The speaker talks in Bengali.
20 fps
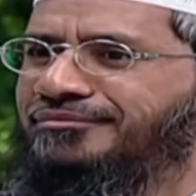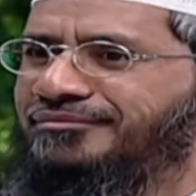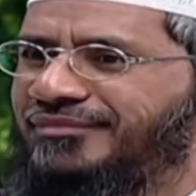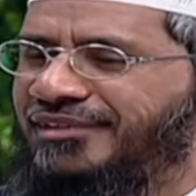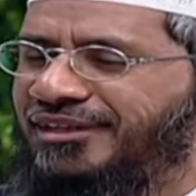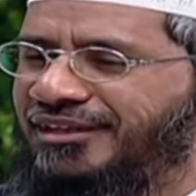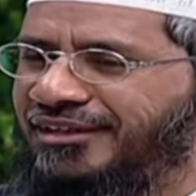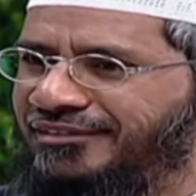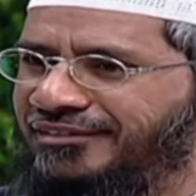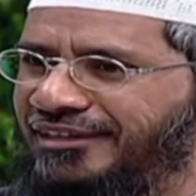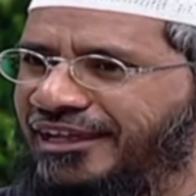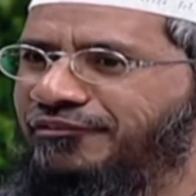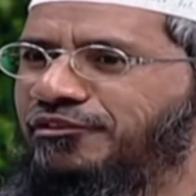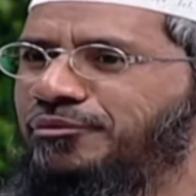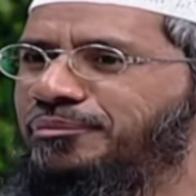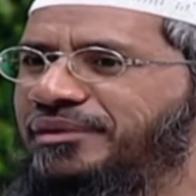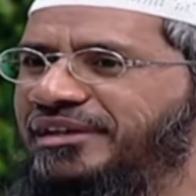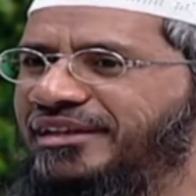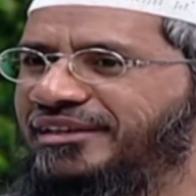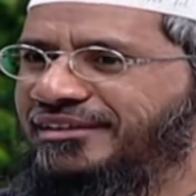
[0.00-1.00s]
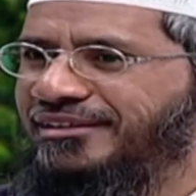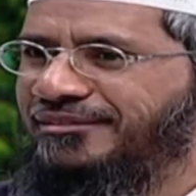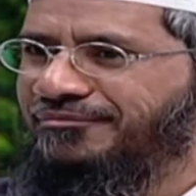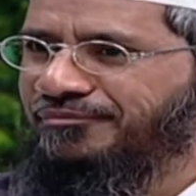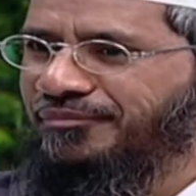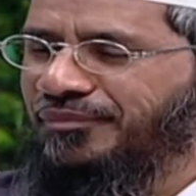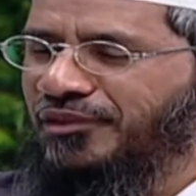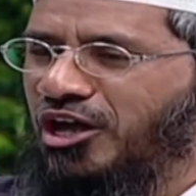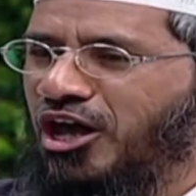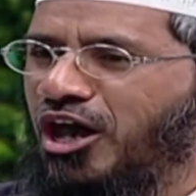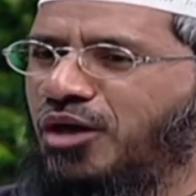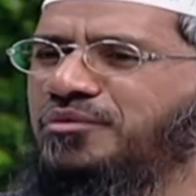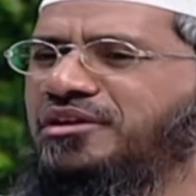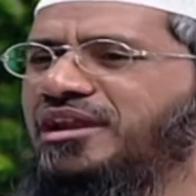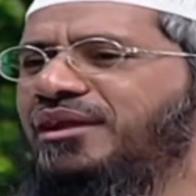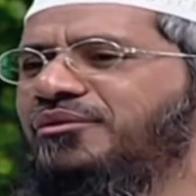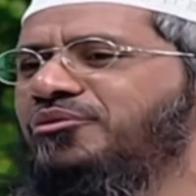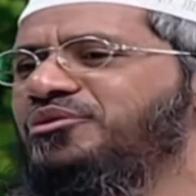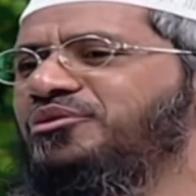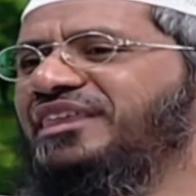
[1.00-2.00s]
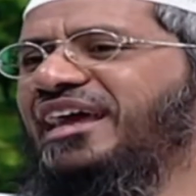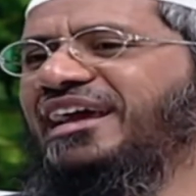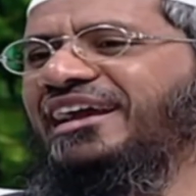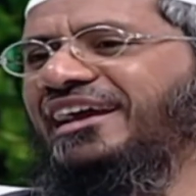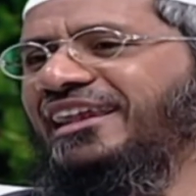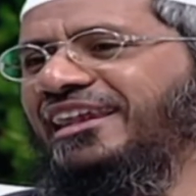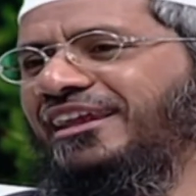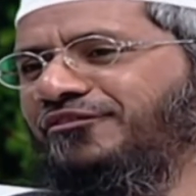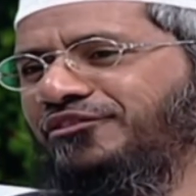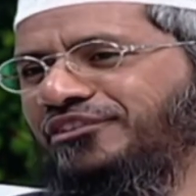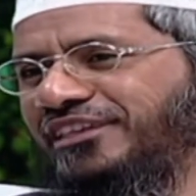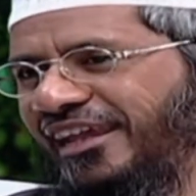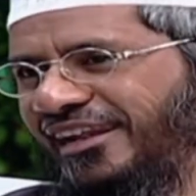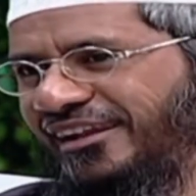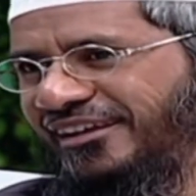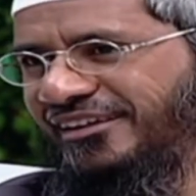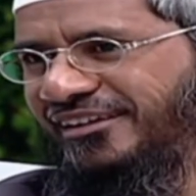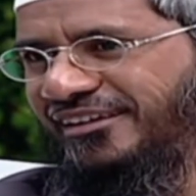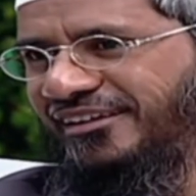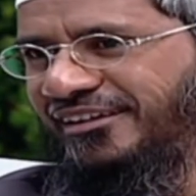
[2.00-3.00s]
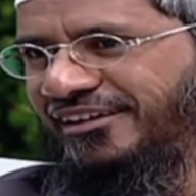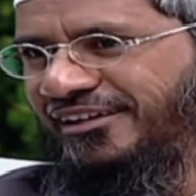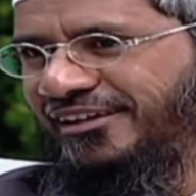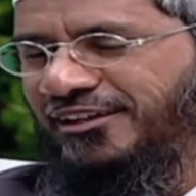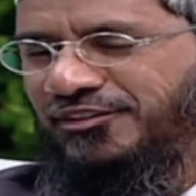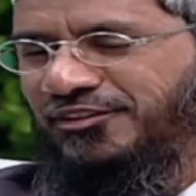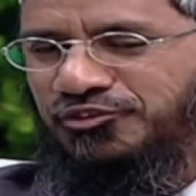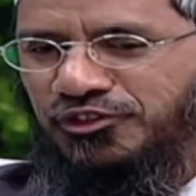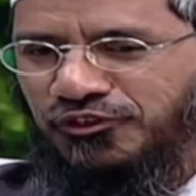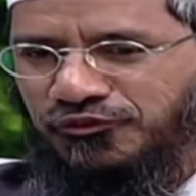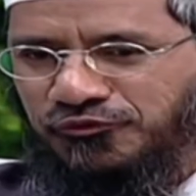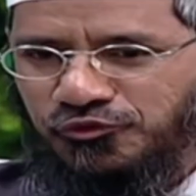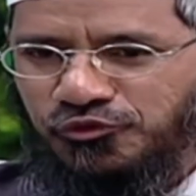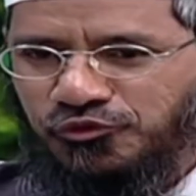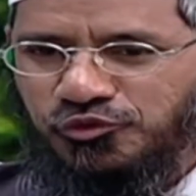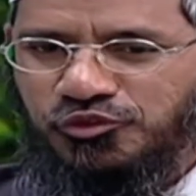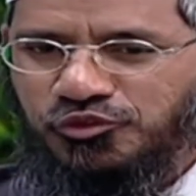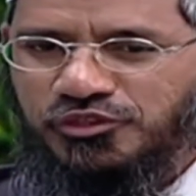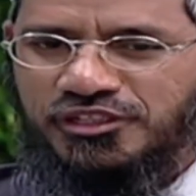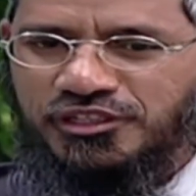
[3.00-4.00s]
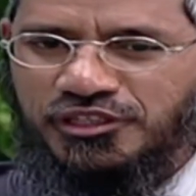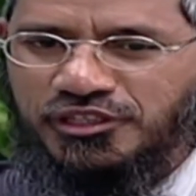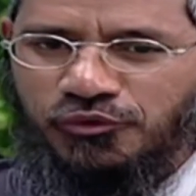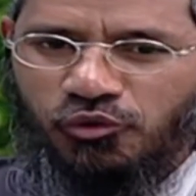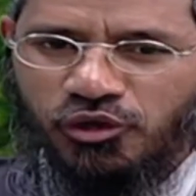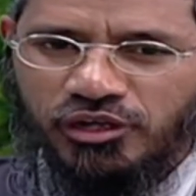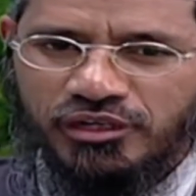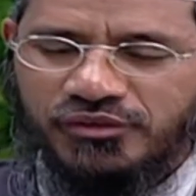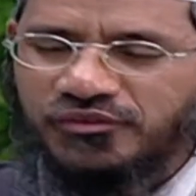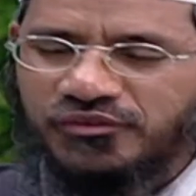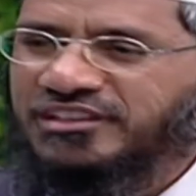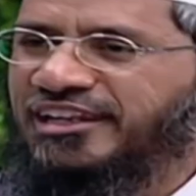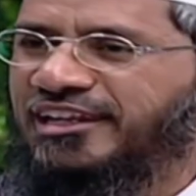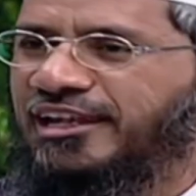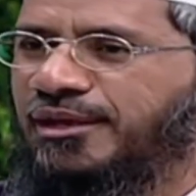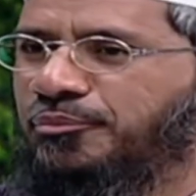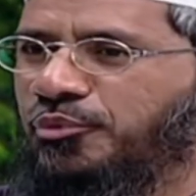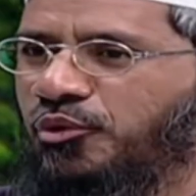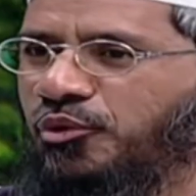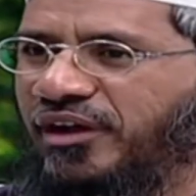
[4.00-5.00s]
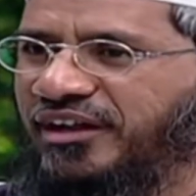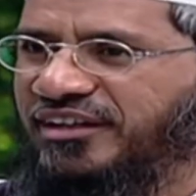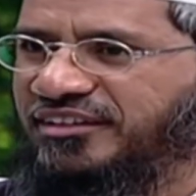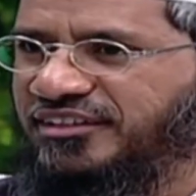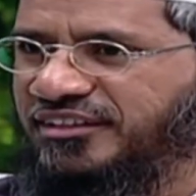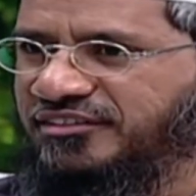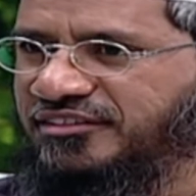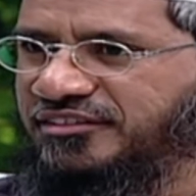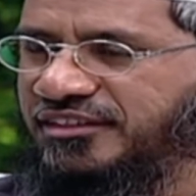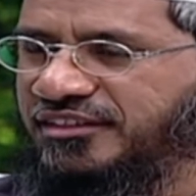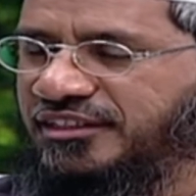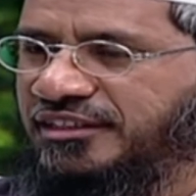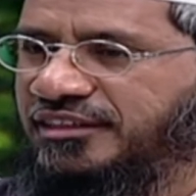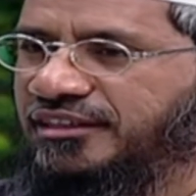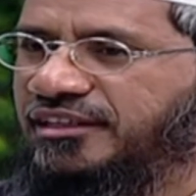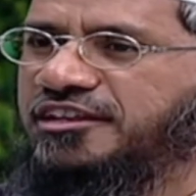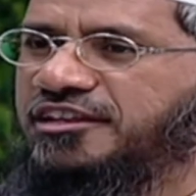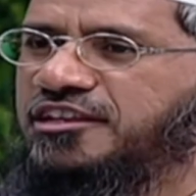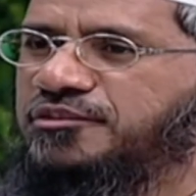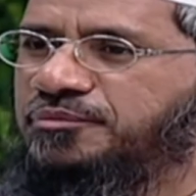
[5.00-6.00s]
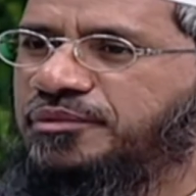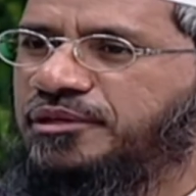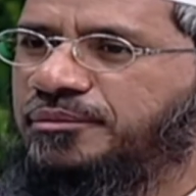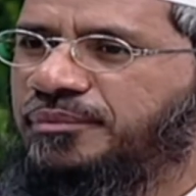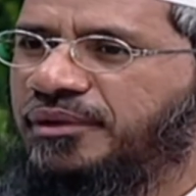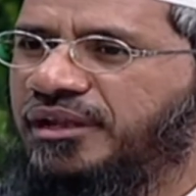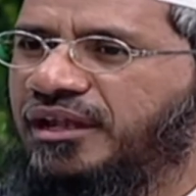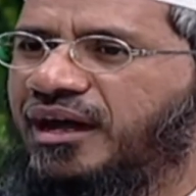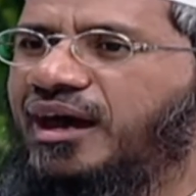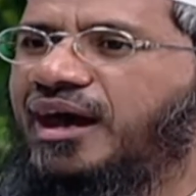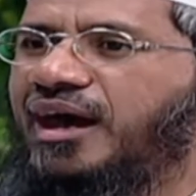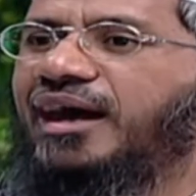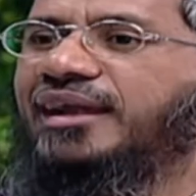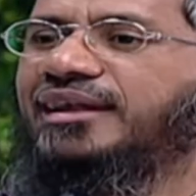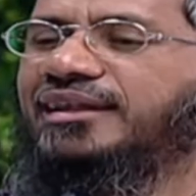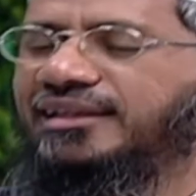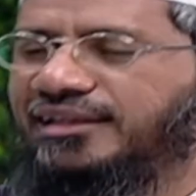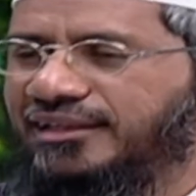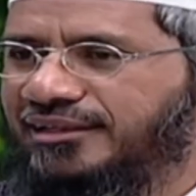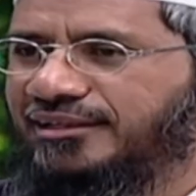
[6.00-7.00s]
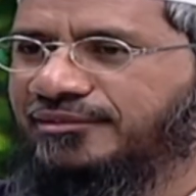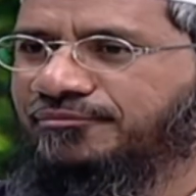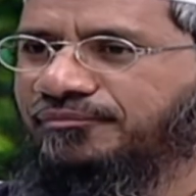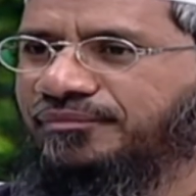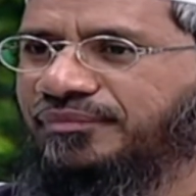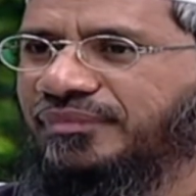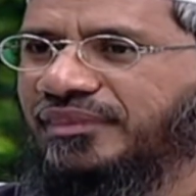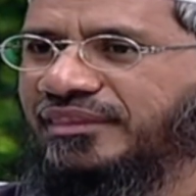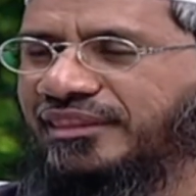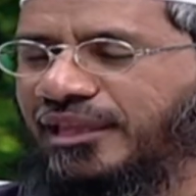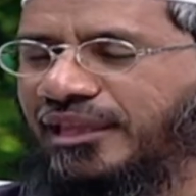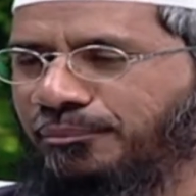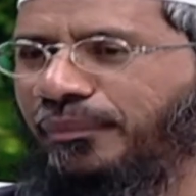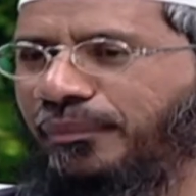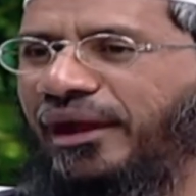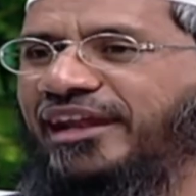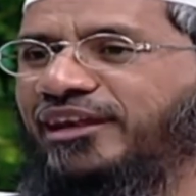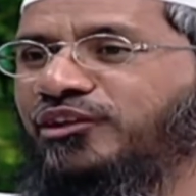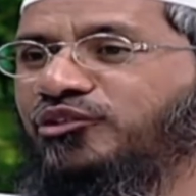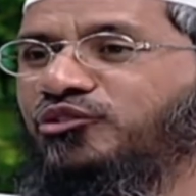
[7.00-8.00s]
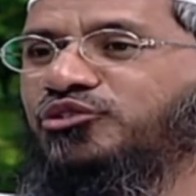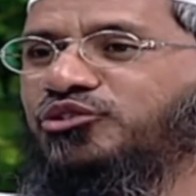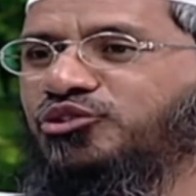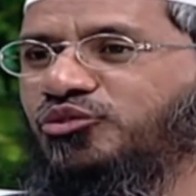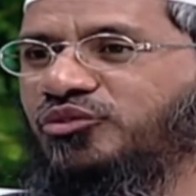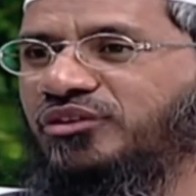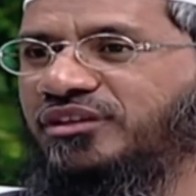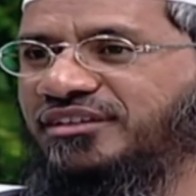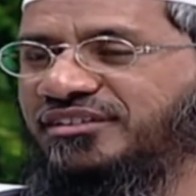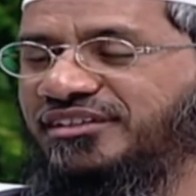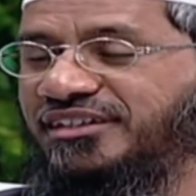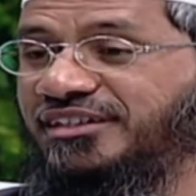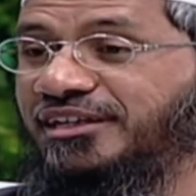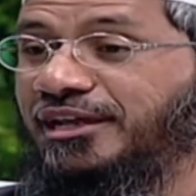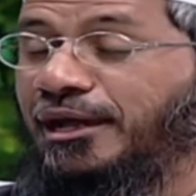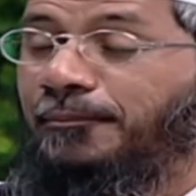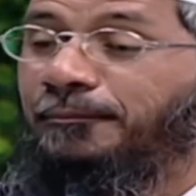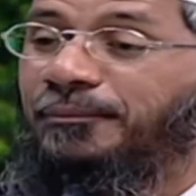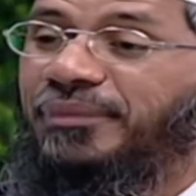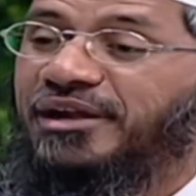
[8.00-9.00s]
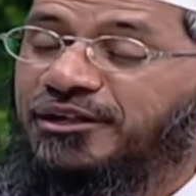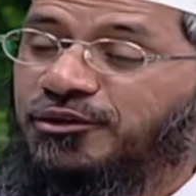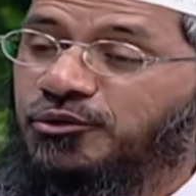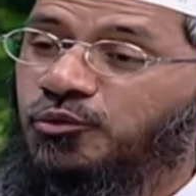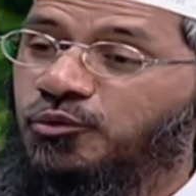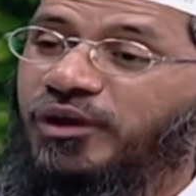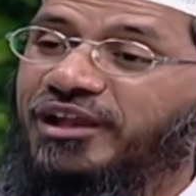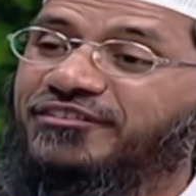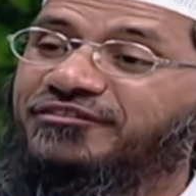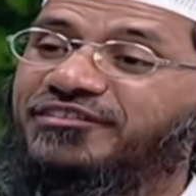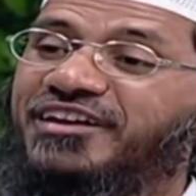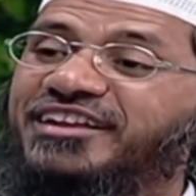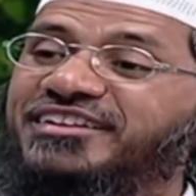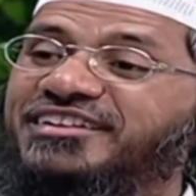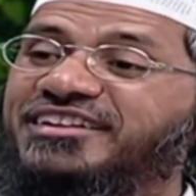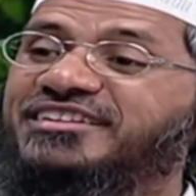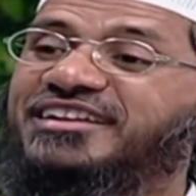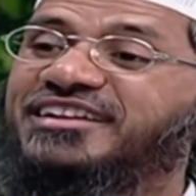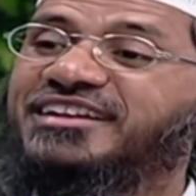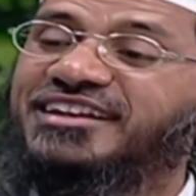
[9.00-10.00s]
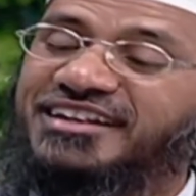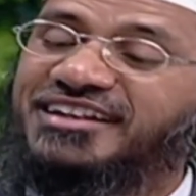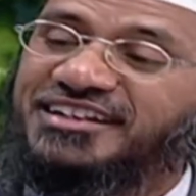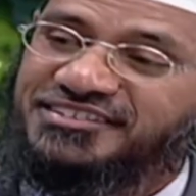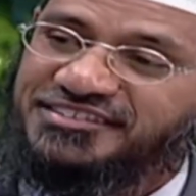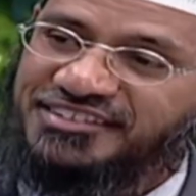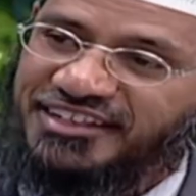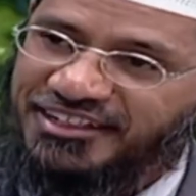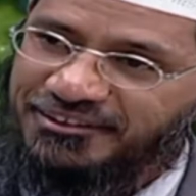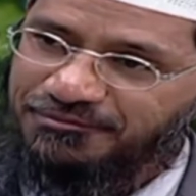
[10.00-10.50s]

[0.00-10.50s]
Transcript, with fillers: নিঃশ্বাস নিচ্ছি এজন্য কি আল্লাহকে ধন্যবাদ জানাই আল্লাহ আমাদের এই যে খাবার আর পানি দিয়েছেন ধনী লোকেরা হয়তো কখনোই এটা নিয়ে চিন্তা করে না তবে রোজা রাখলে এটা বুঝতে পারে